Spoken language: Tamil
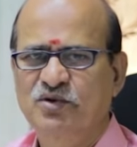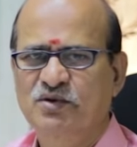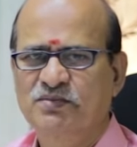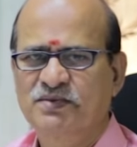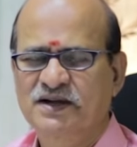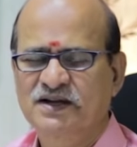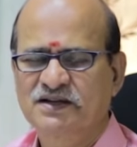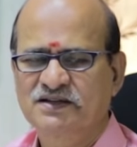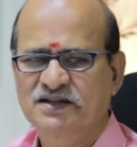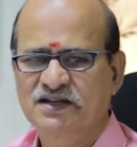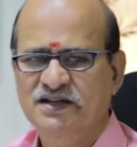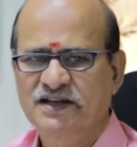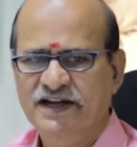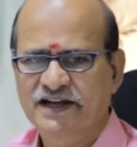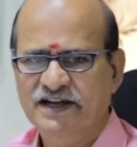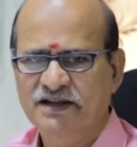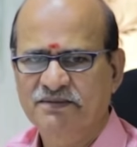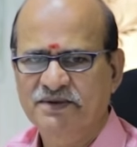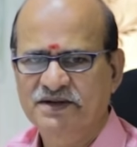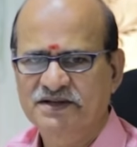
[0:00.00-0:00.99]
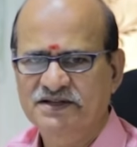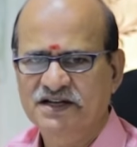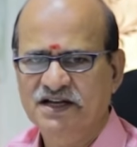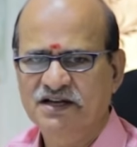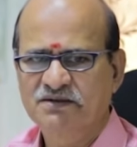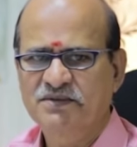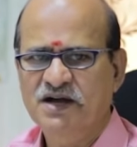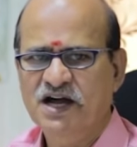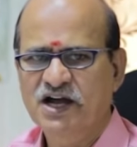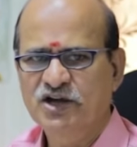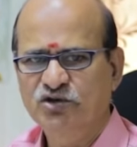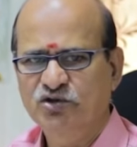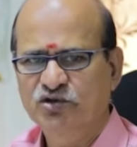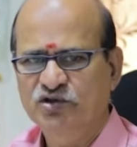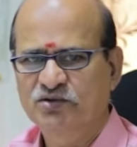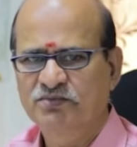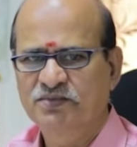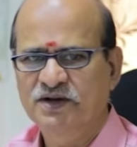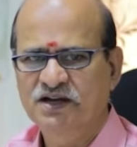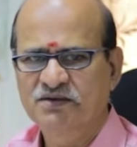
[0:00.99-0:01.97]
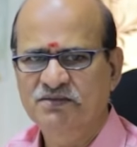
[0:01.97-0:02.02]
ஒரு பக்கத்தில் நட்டம் என்றாலும்
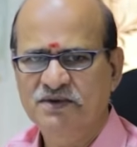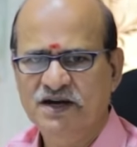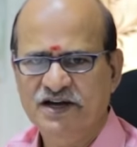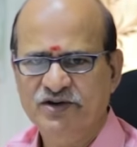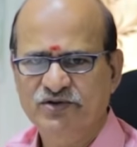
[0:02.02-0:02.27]
ஆயுளுக்கு பலம்